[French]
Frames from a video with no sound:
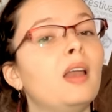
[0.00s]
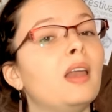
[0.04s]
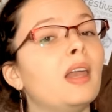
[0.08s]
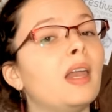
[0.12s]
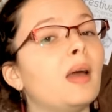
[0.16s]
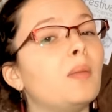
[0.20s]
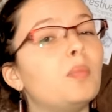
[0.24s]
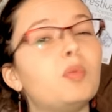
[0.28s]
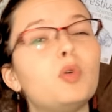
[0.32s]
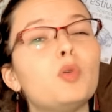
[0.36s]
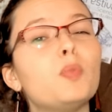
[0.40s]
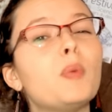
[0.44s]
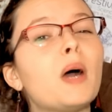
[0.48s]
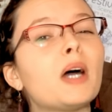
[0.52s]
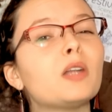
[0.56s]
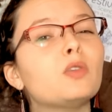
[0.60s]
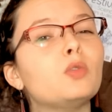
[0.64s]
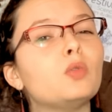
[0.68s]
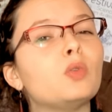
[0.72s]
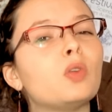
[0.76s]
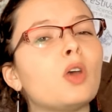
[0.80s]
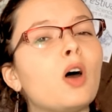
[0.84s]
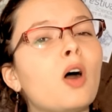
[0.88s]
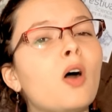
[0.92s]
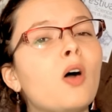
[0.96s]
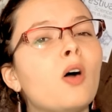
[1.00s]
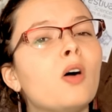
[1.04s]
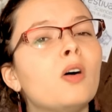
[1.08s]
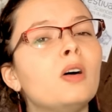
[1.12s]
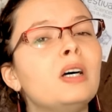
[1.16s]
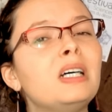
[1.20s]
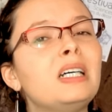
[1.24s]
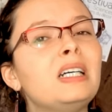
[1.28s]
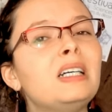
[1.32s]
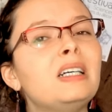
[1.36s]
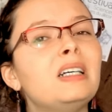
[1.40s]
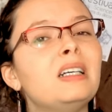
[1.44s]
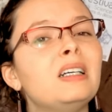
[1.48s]
La plupart du temps,
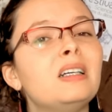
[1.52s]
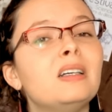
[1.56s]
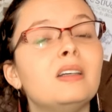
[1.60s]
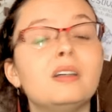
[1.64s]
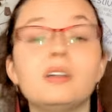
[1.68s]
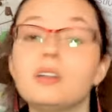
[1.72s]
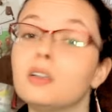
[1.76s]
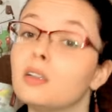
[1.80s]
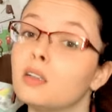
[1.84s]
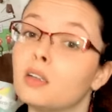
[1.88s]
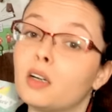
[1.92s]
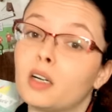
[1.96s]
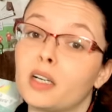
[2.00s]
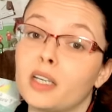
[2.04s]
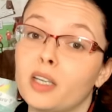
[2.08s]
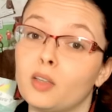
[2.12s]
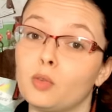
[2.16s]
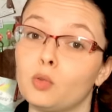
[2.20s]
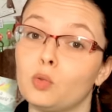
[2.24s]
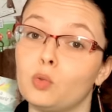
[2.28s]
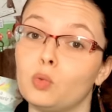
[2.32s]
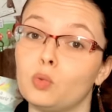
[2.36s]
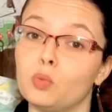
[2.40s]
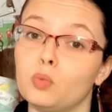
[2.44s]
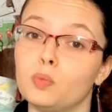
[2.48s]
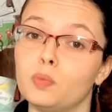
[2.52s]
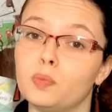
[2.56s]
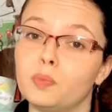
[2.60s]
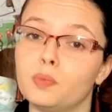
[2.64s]
rien du tout.